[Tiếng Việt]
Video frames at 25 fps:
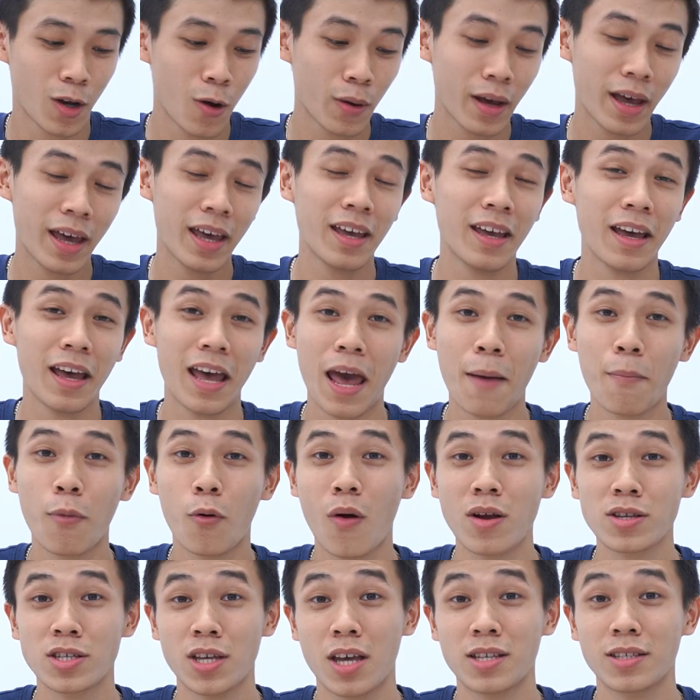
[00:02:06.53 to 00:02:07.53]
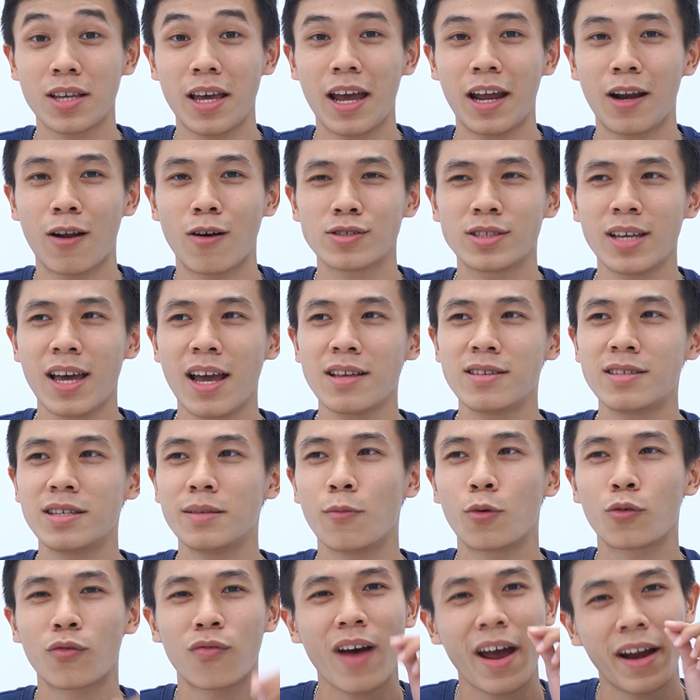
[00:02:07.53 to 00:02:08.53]
ok, Apple Watch SE nó sẽ chỉ
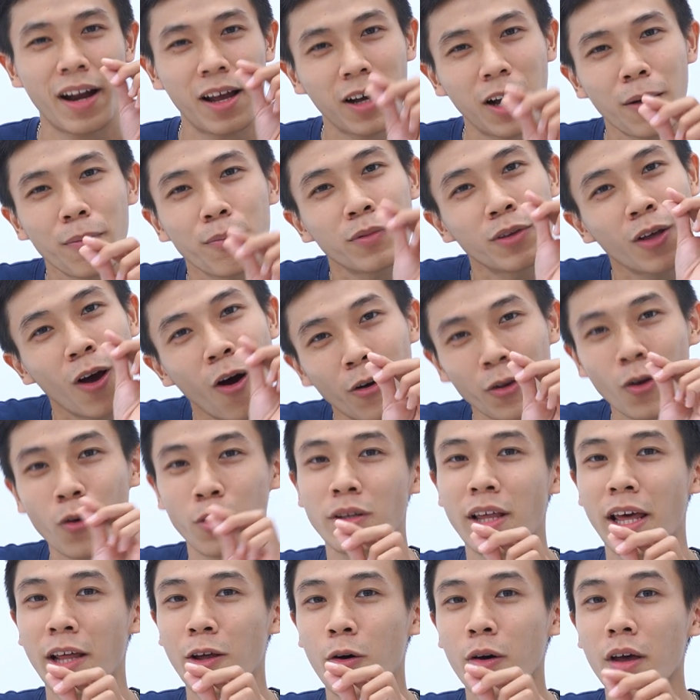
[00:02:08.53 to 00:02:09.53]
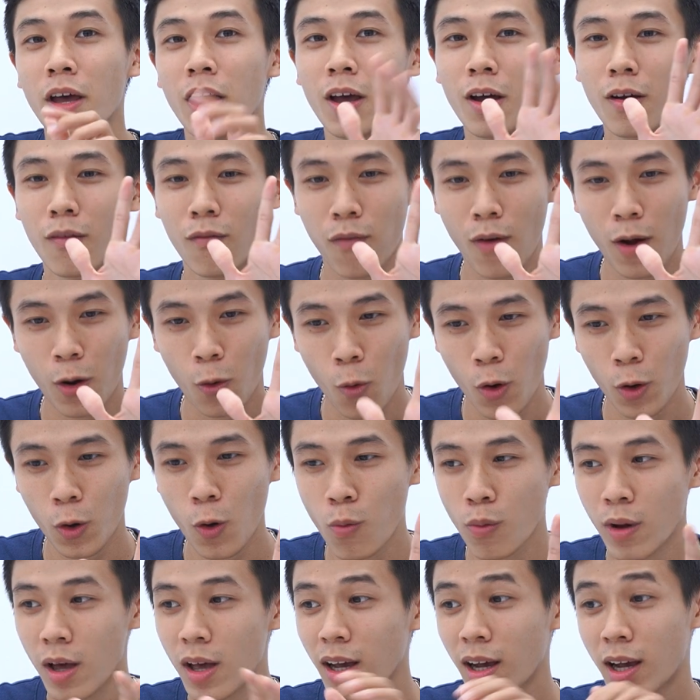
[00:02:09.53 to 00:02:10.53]
một vài nâng cấp nhỏ nhỏ như thế thôi. Và cuối
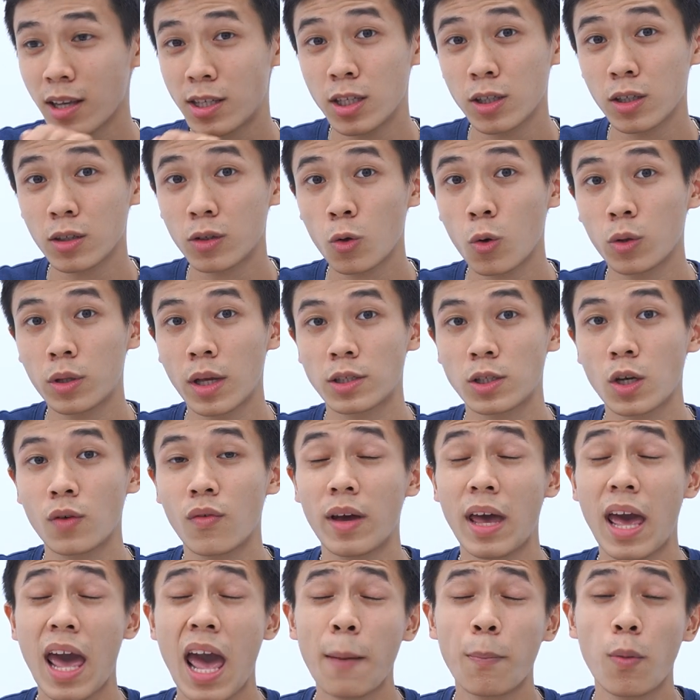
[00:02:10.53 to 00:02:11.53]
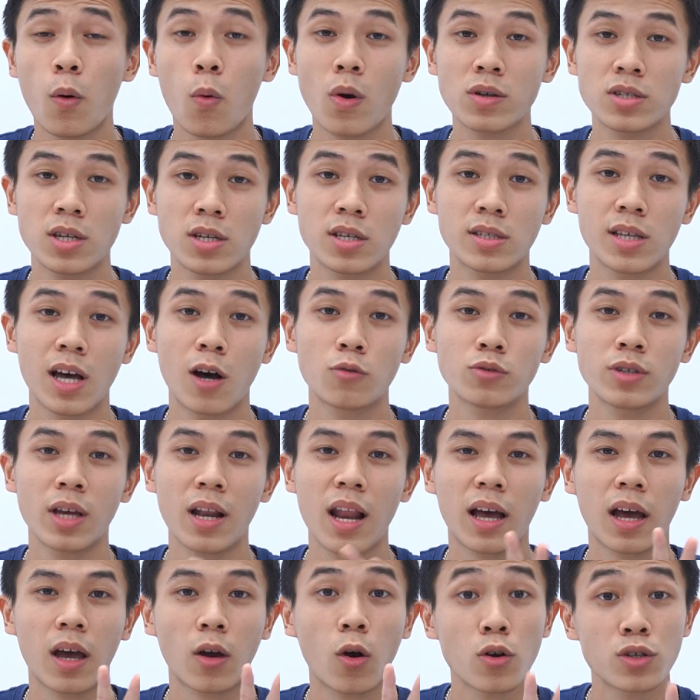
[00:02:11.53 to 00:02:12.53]
cùng cái sự thua thiệt so với Apple Watch Series 6 sẽ
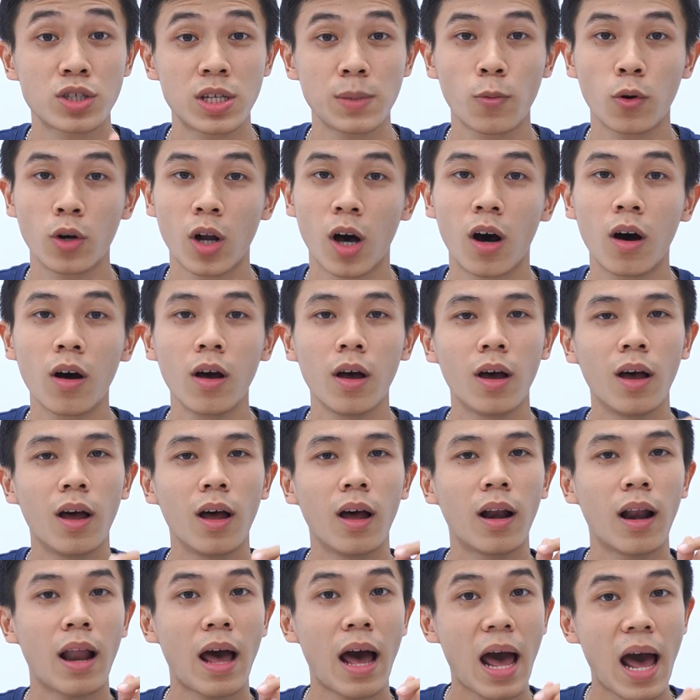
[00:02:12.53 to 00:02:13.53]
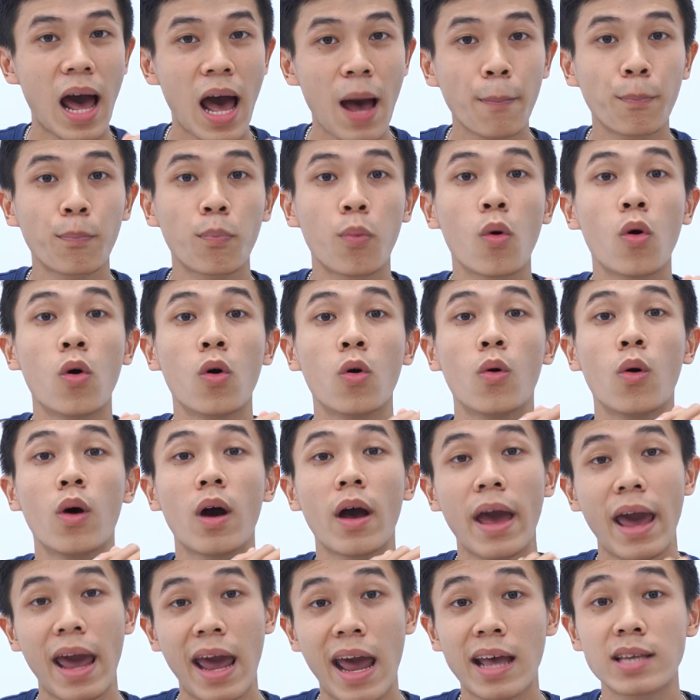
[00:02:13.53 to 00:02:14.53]
là cái con chip của nó là Apple
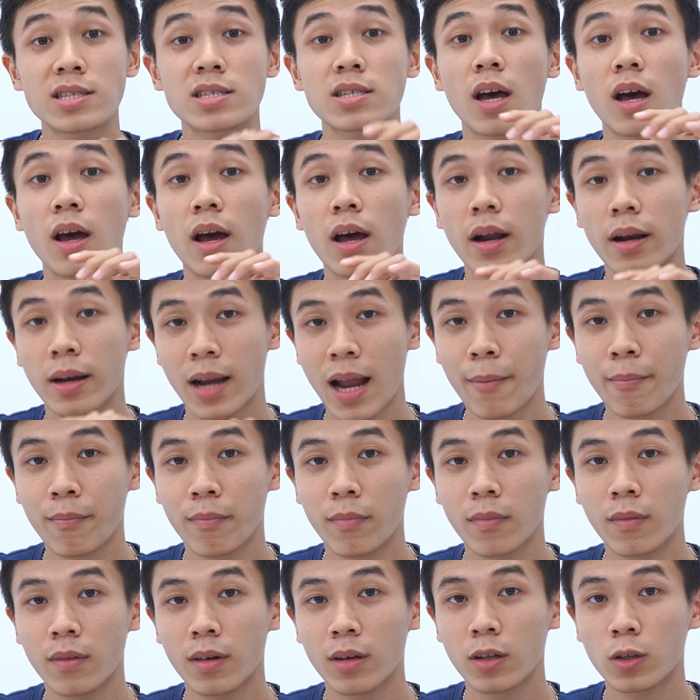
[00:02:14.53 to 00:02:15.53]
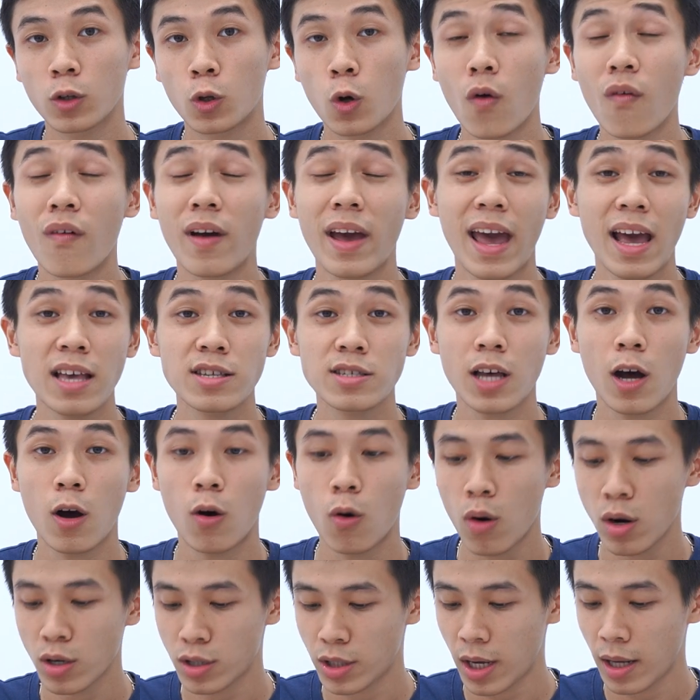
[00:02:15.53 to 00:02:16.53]
S5 thua với
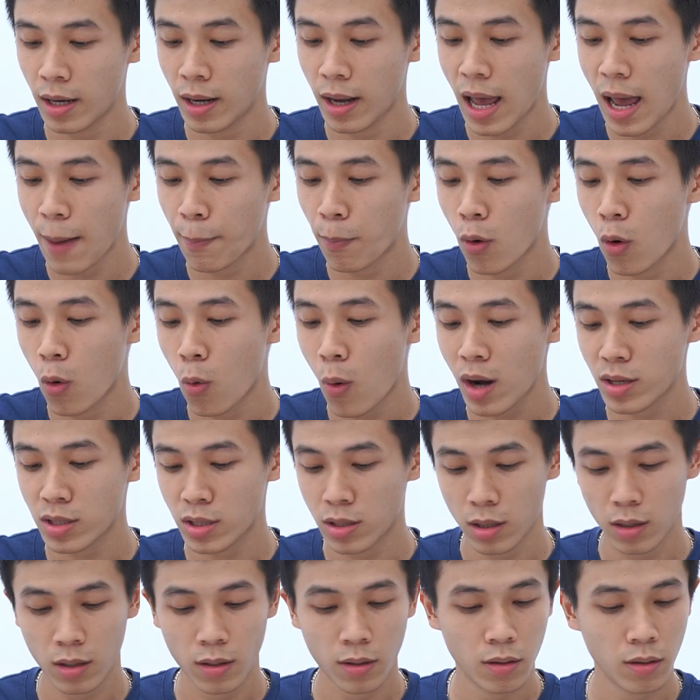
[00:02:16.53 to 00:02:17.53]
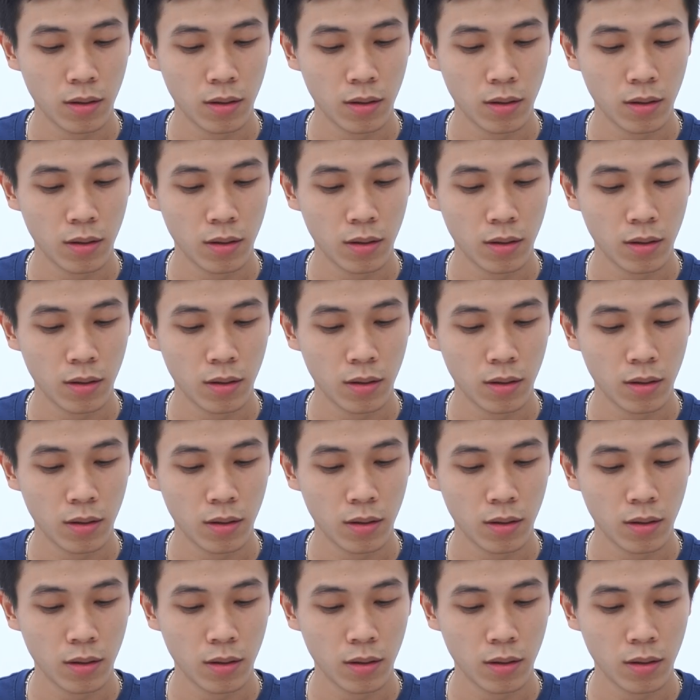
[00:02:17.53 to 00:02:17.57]
S6 ở trên Apple Watch